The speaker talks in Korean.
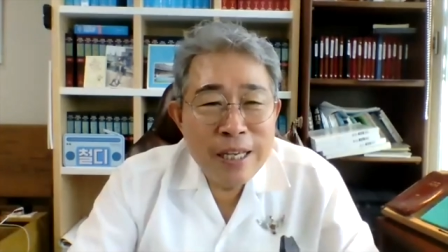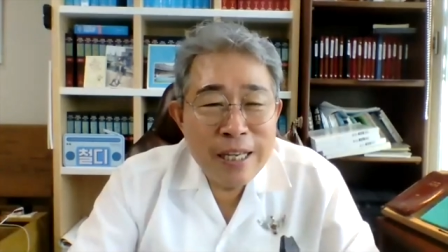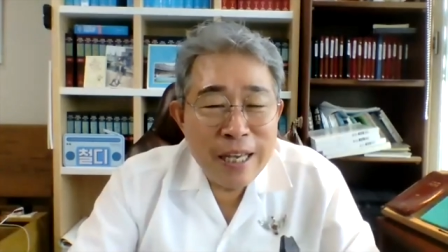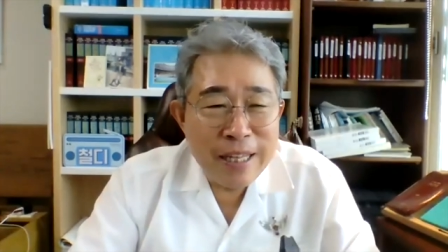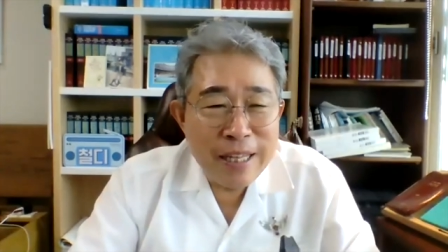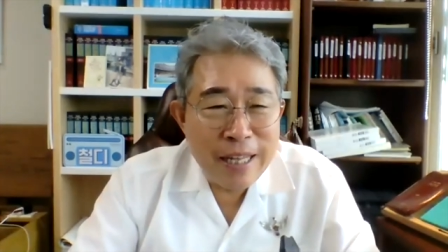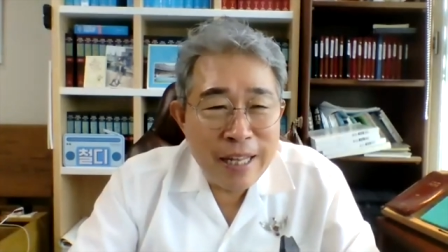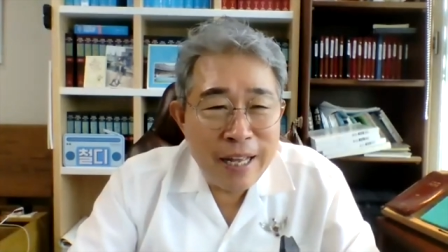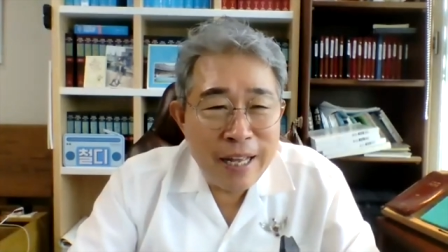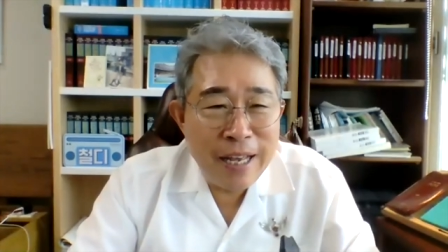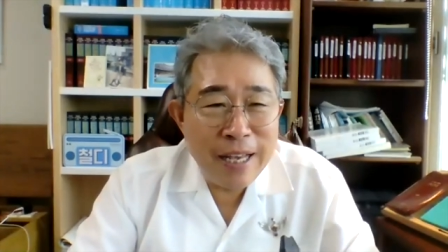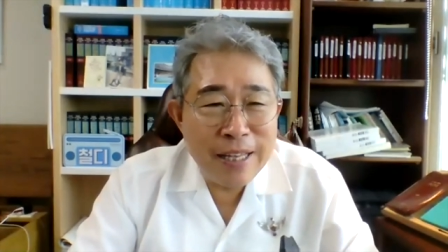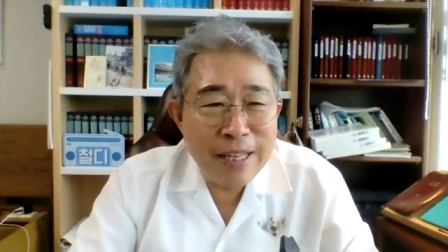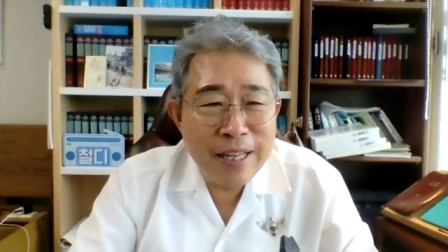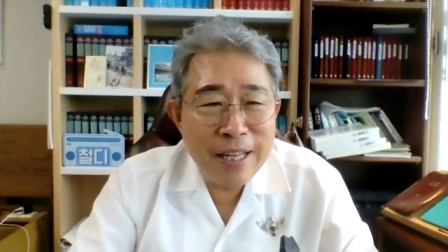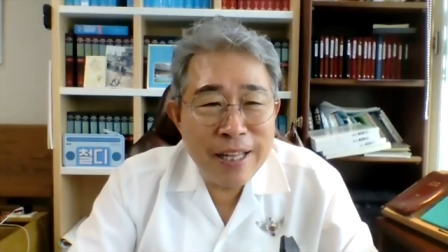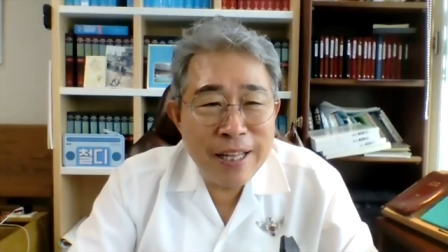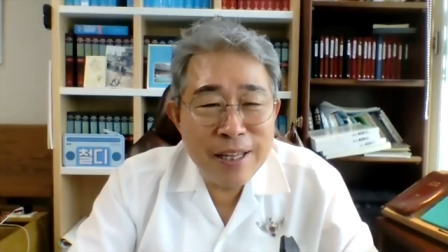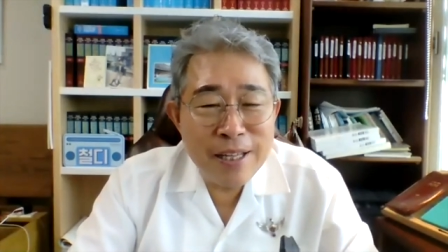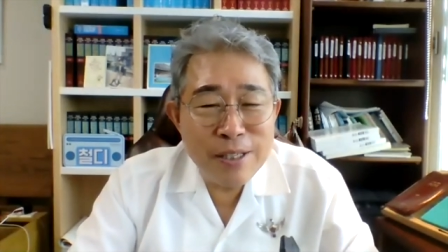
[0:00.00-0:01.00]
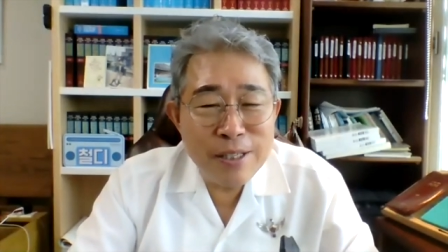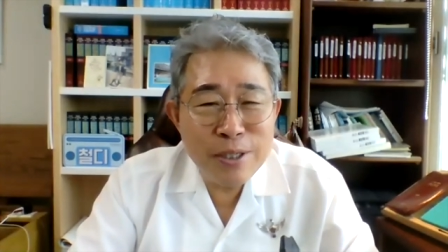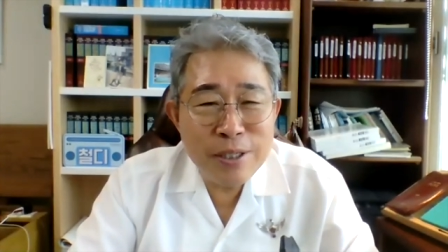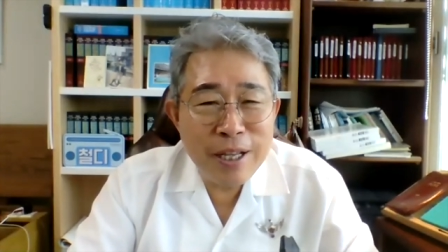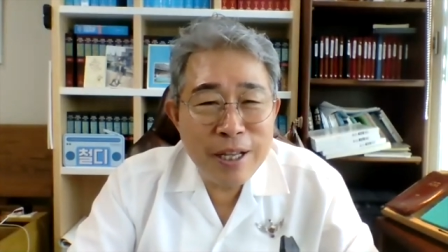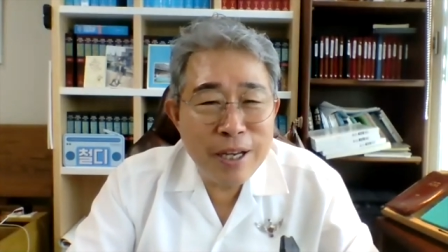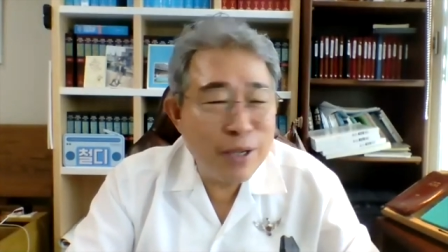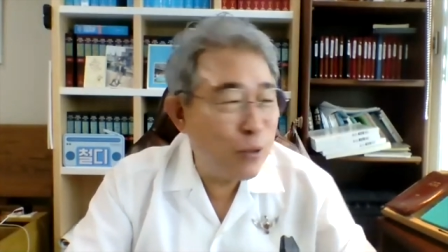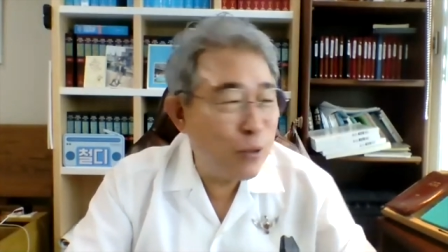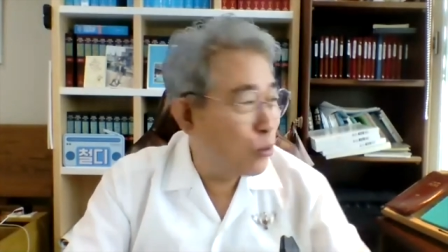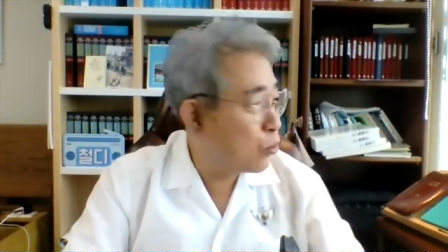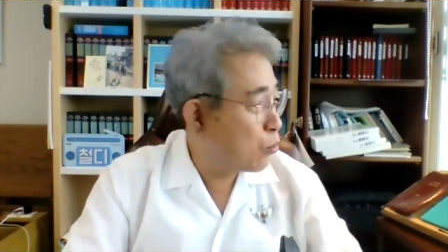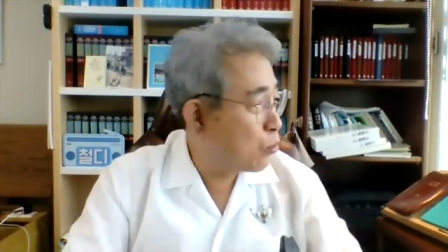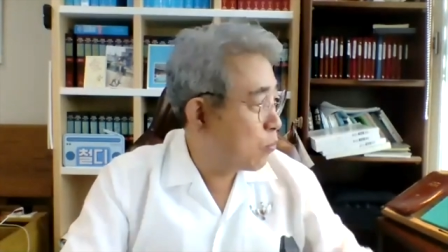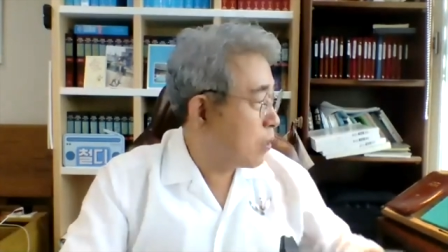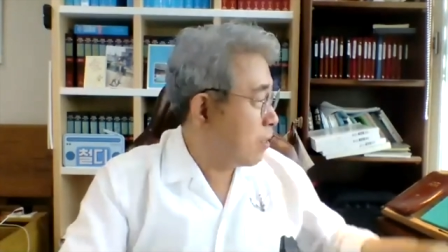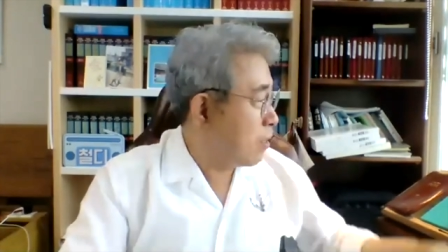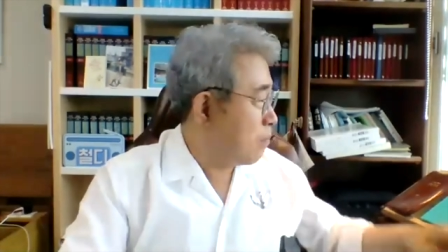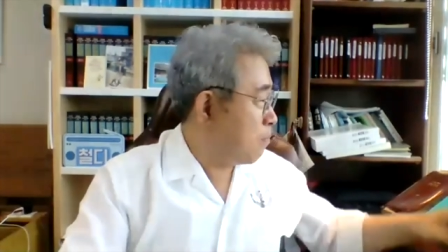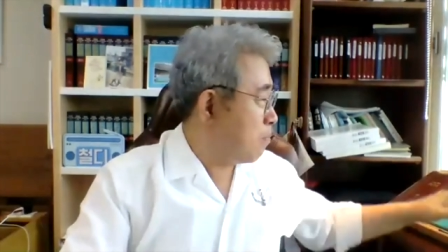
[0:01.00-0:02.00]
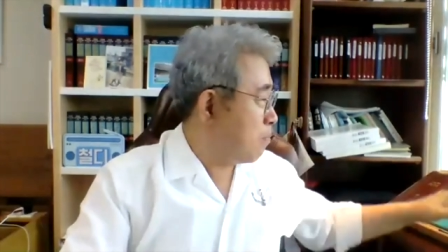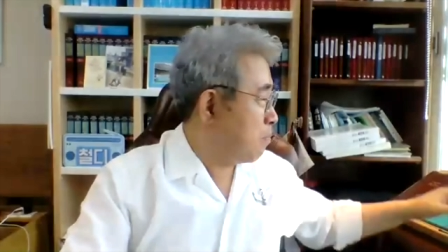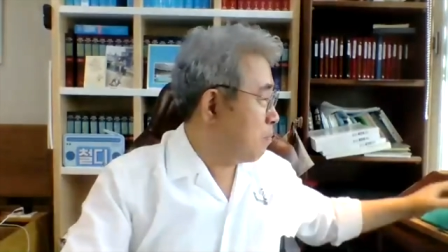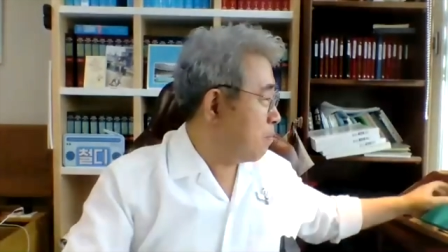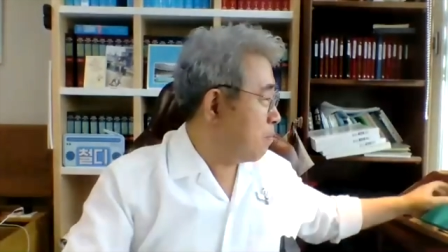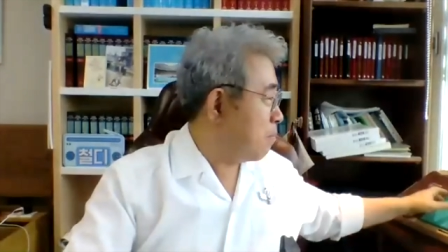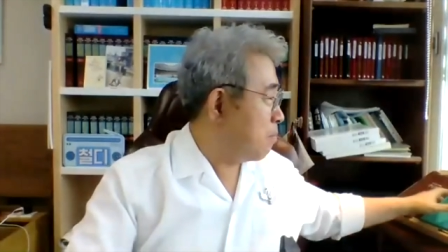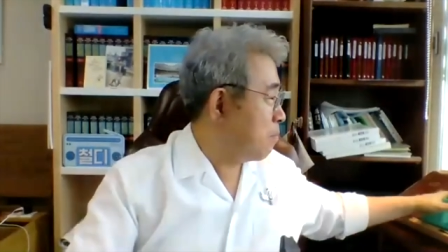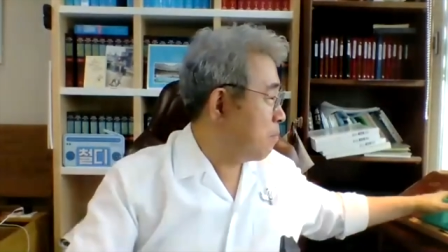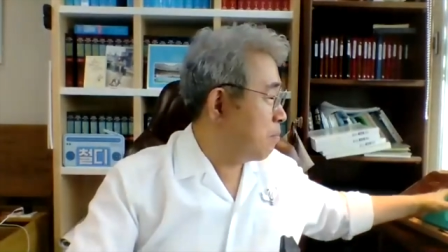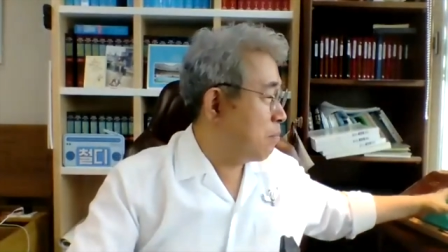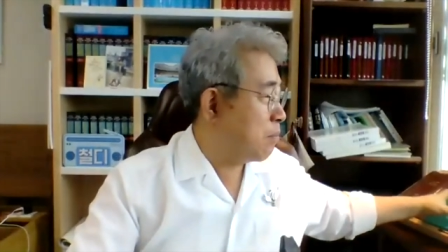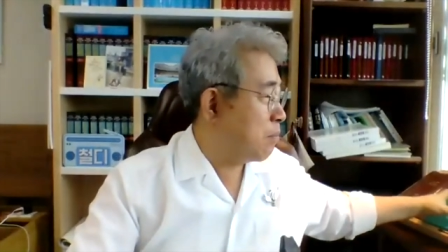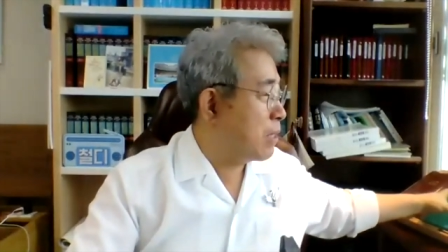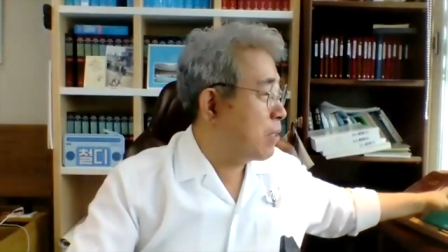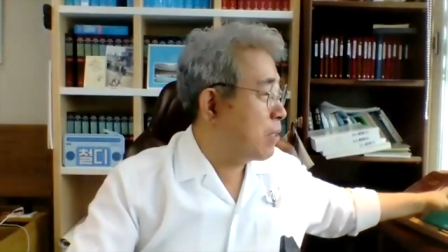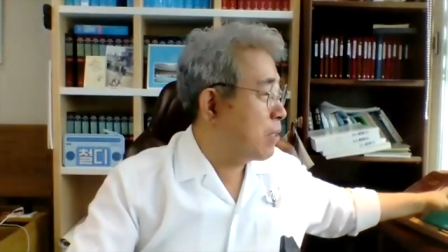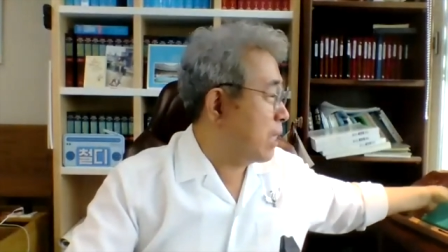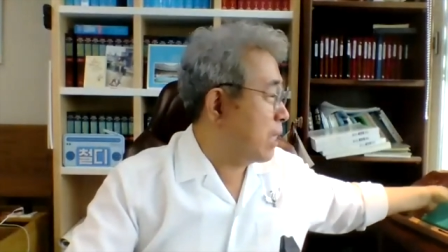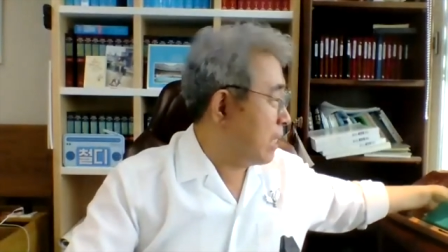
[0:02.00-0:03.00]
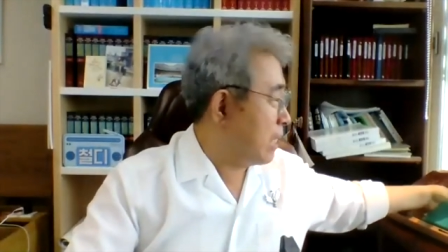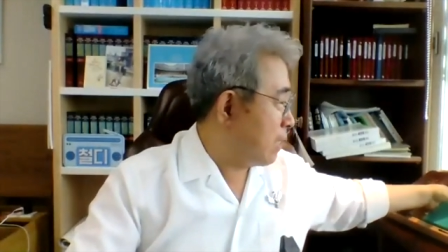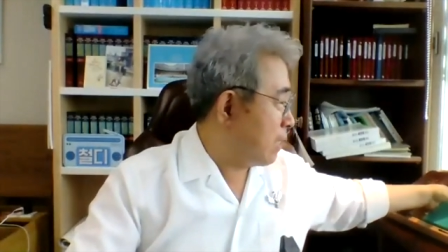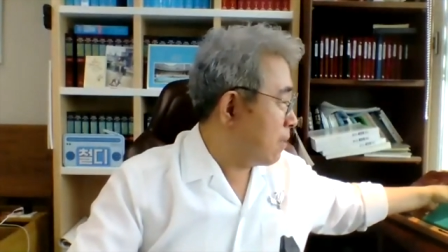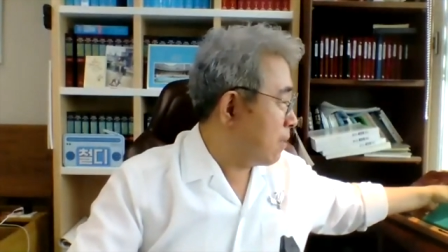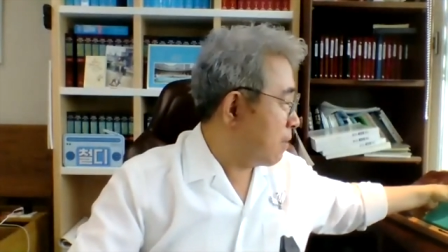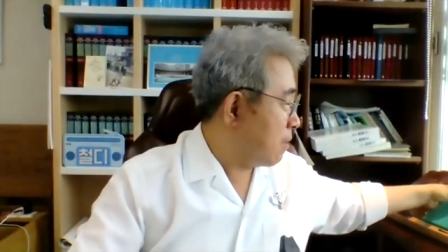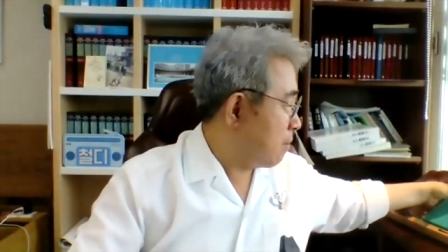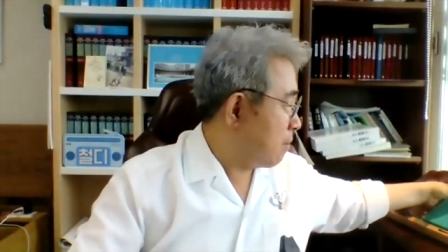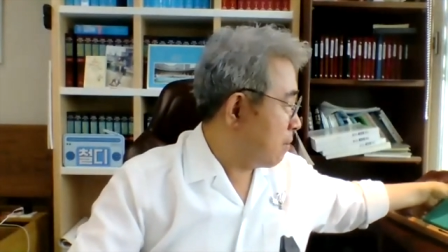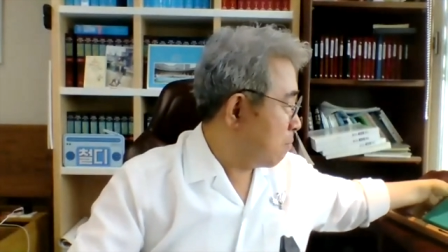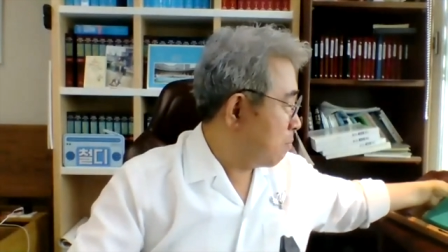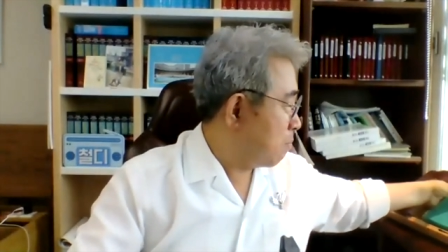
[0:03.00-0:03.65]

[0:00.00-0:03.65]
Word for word: 해다 해다 하면서 내가 요즘에는 몇 년 됐어요.